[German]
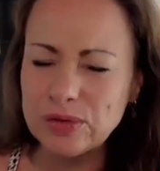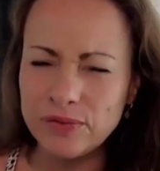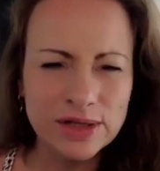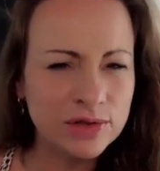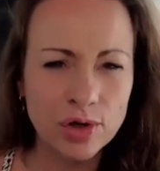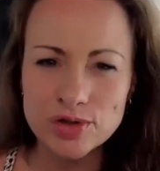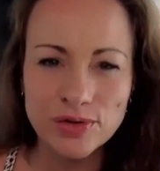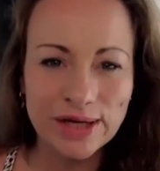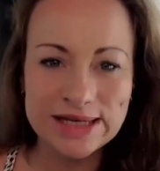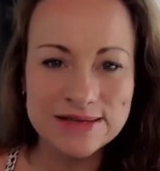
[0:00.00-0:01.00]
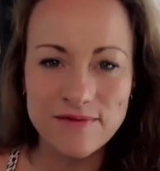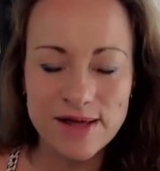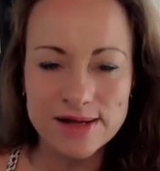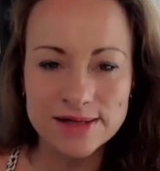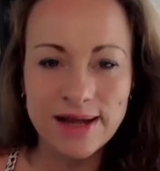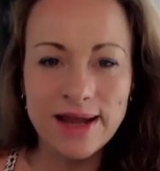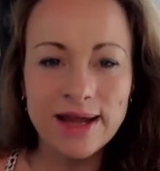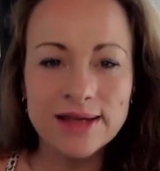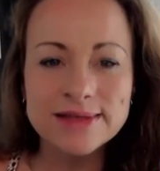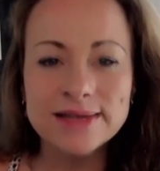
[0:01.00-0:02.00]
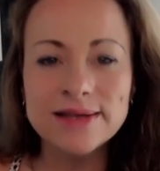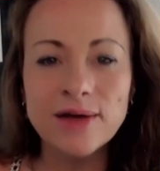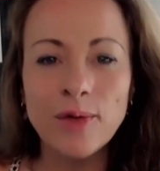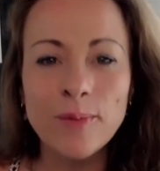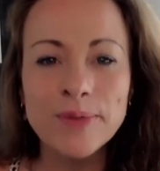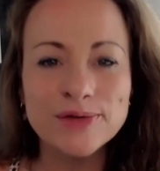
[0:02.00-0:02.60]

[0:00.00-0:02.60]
So viel Täuschung in dieser Welt. Es geht darum,